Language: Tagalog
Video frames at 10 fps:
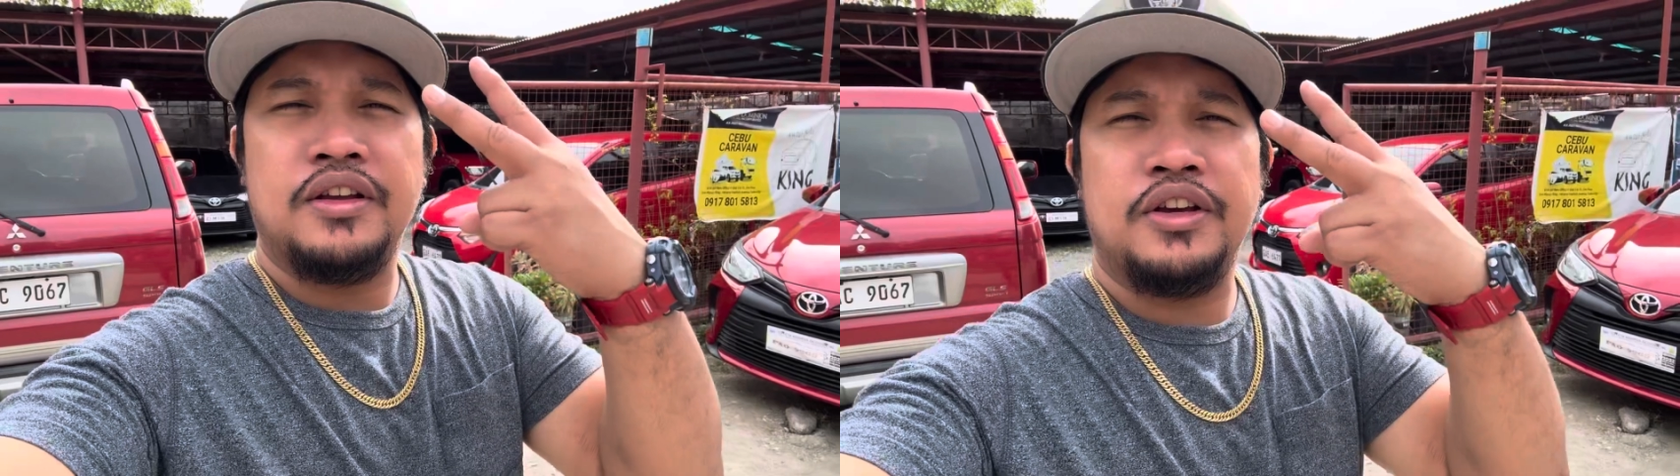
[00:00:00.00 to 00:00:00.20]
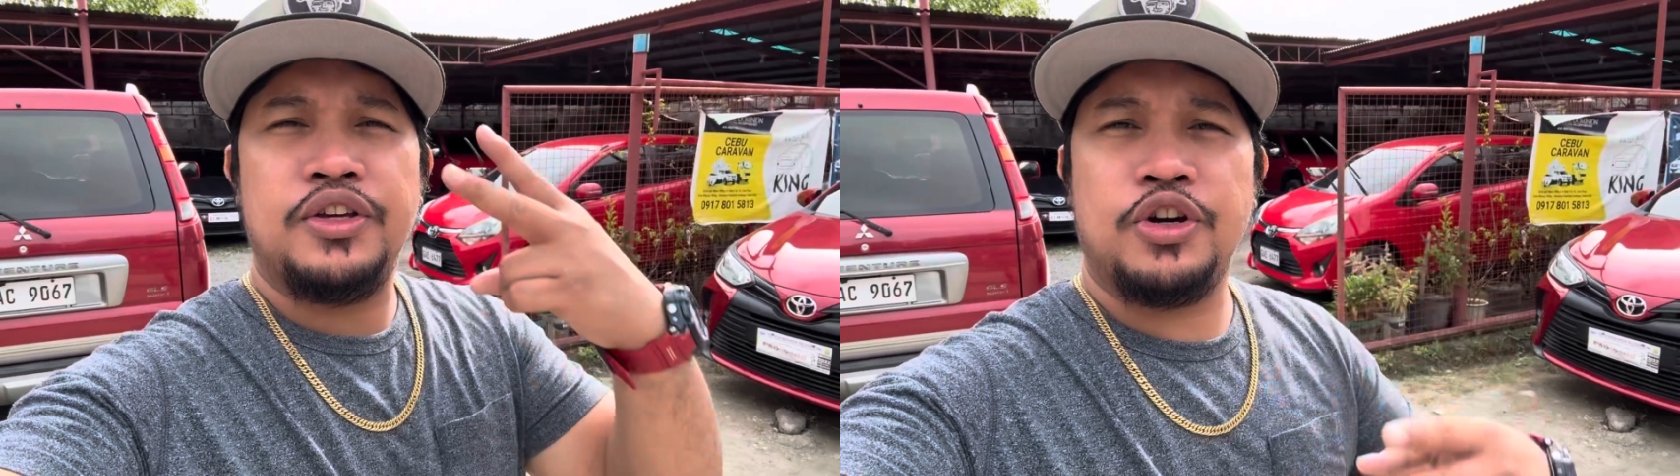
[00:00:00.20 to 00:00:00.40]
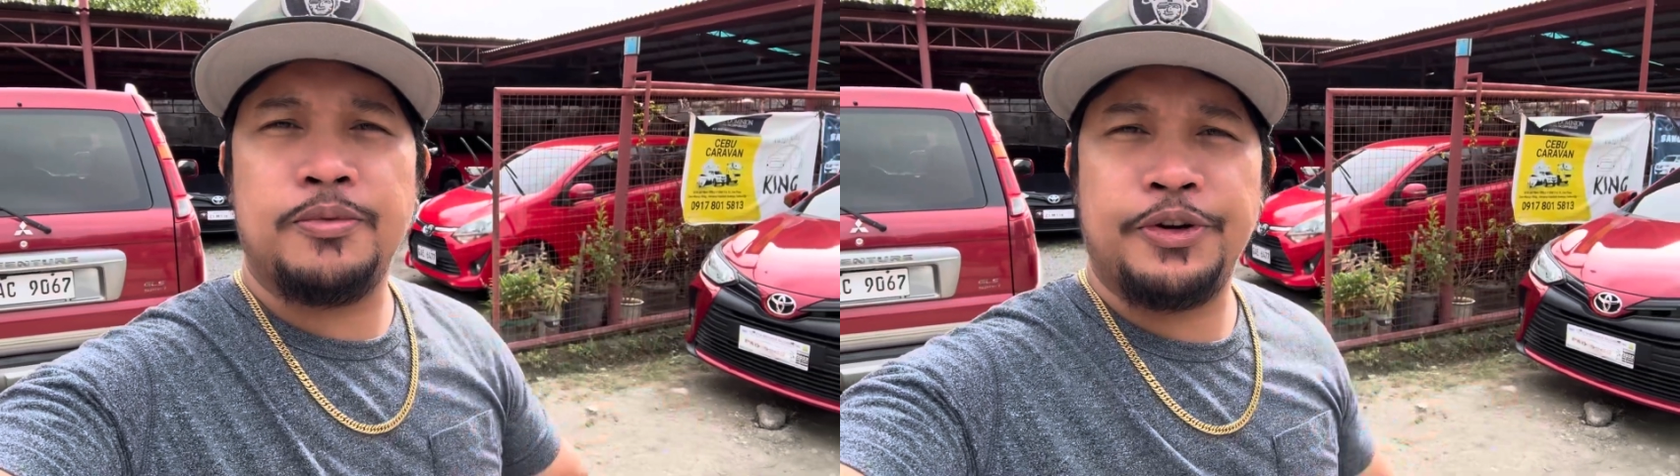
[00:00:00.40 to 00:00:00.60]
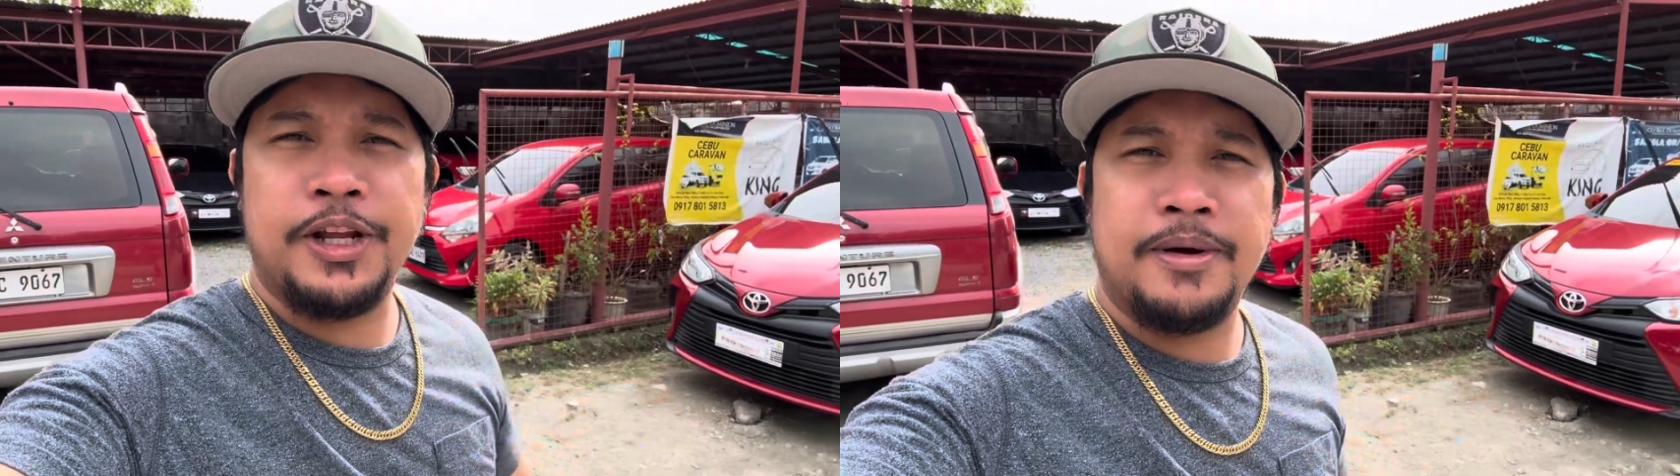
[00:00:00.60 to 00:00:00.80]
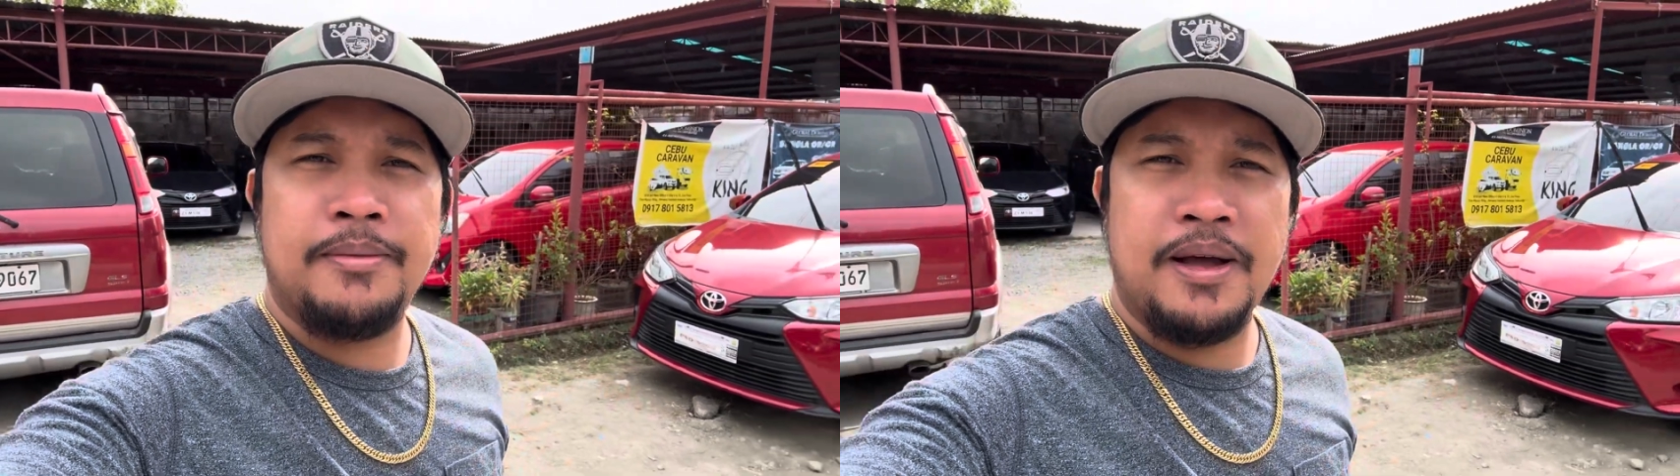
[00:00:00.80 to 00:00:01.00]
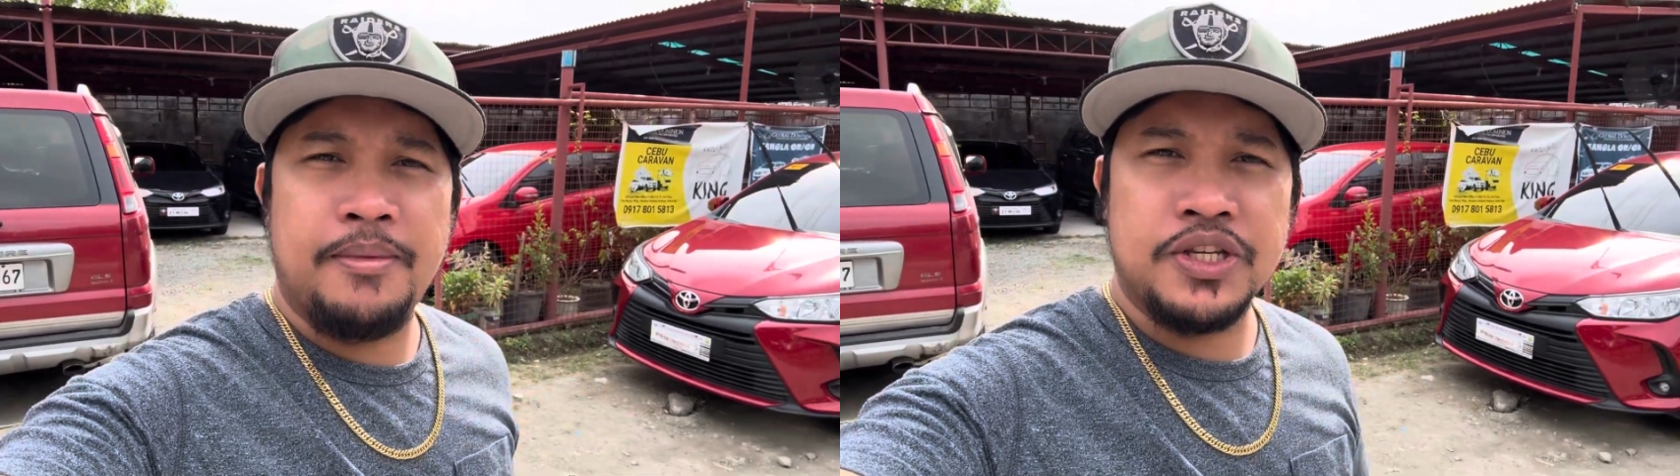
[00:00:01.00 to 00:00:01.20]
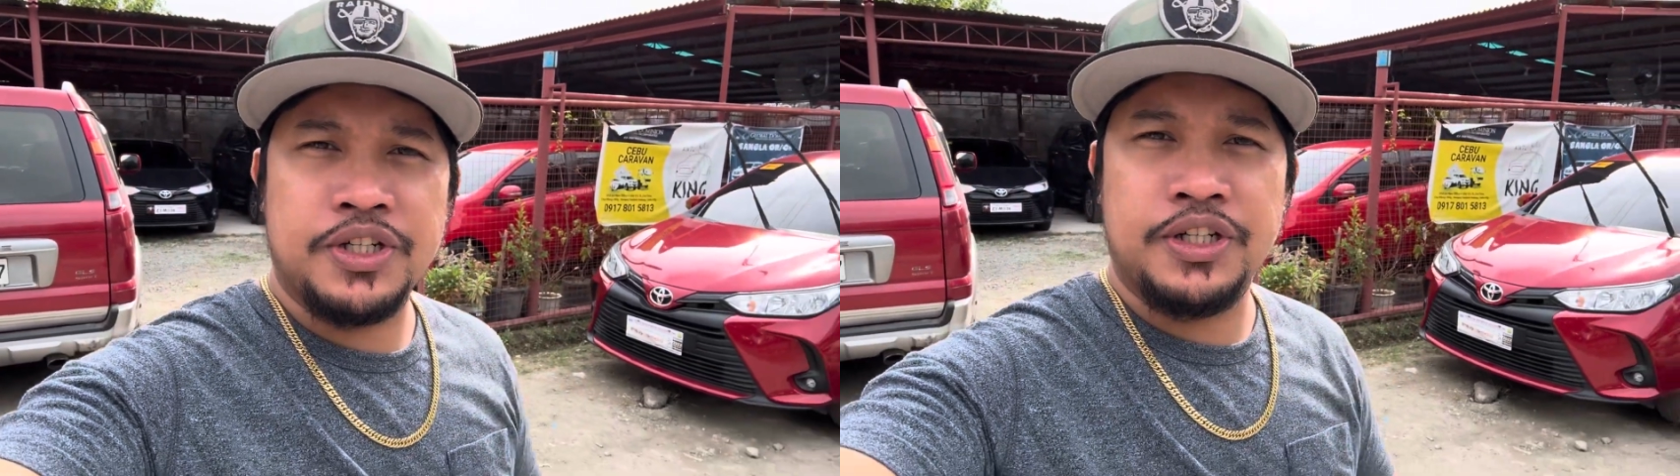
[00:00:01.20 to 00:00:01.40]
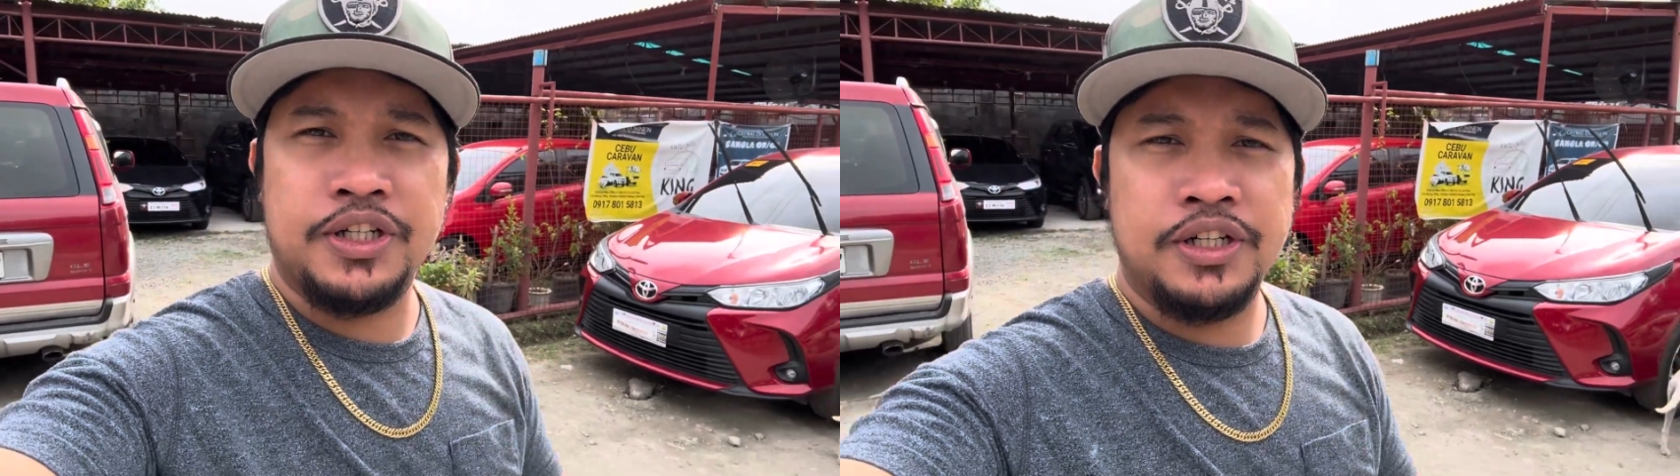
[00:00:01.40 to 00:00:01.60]
Yo, good morning mga mga mga
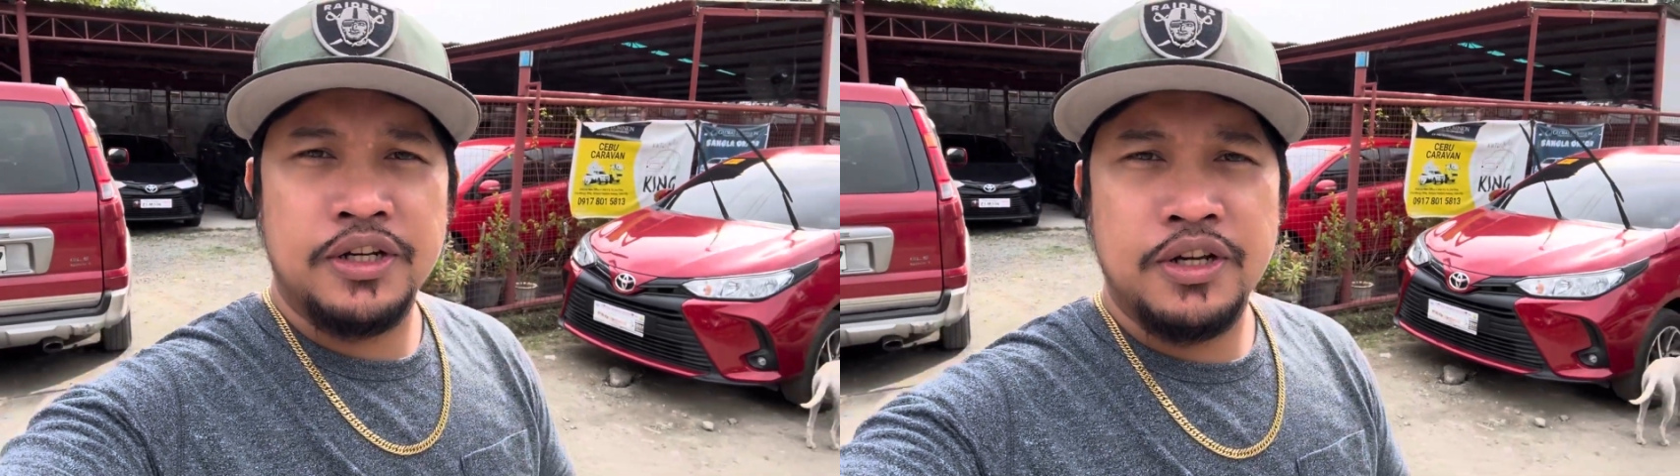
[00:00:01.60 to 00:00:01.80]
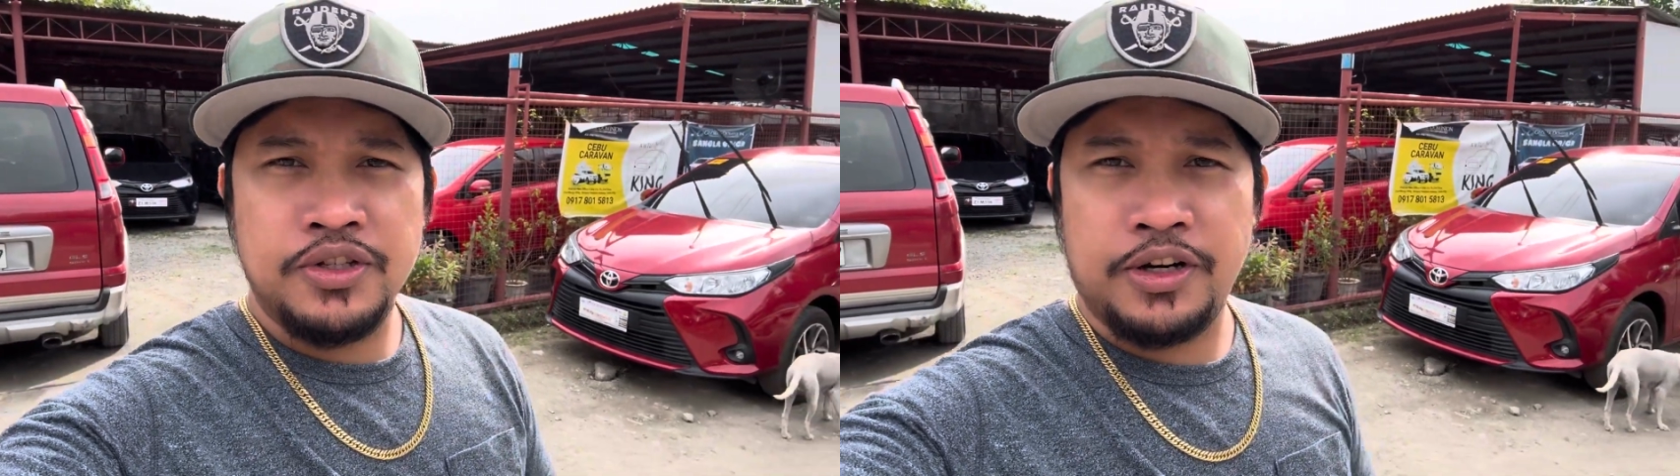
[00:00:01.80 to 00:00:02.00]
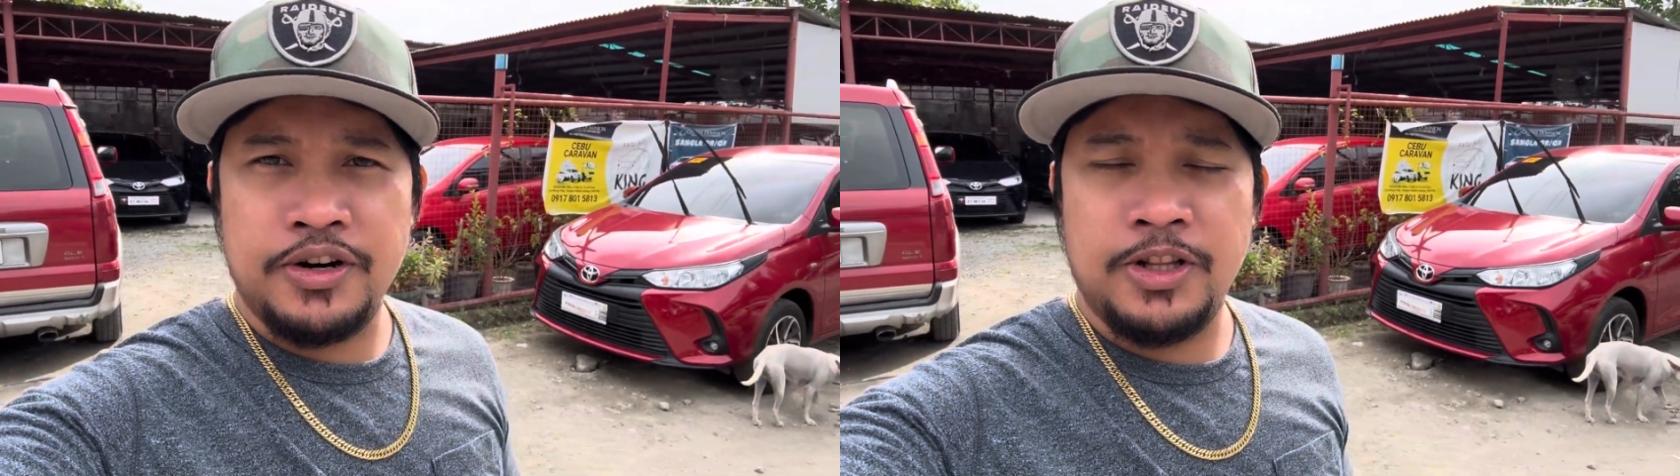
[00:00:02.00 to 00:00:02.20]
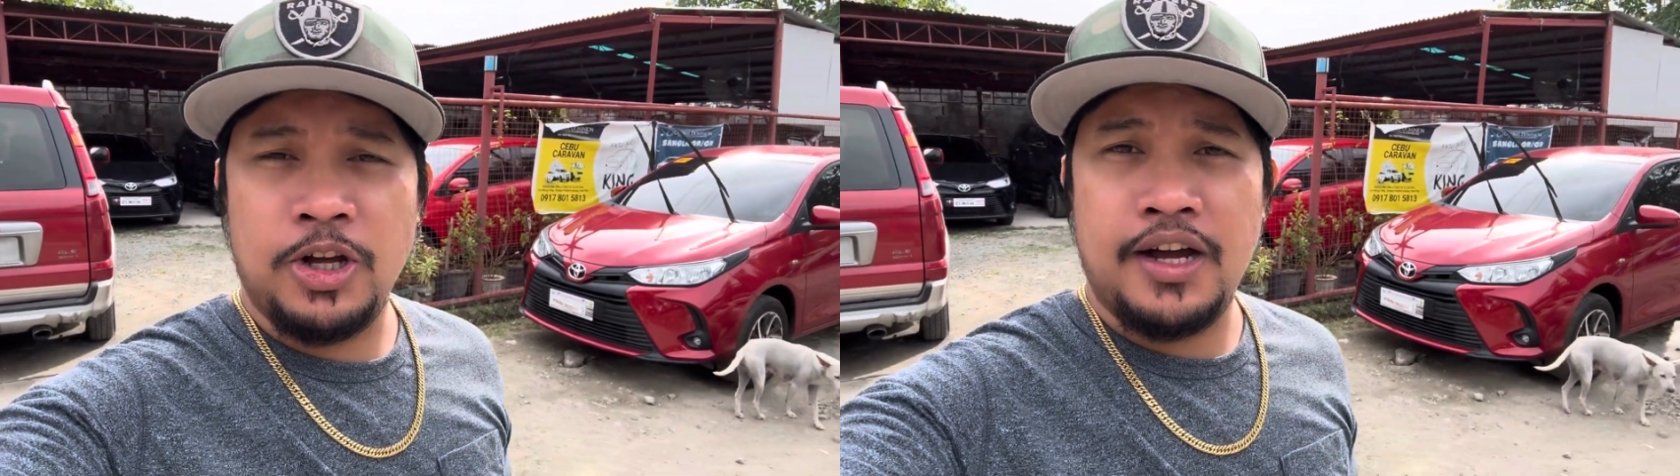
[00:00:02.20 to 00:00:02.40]
sir. So karon nato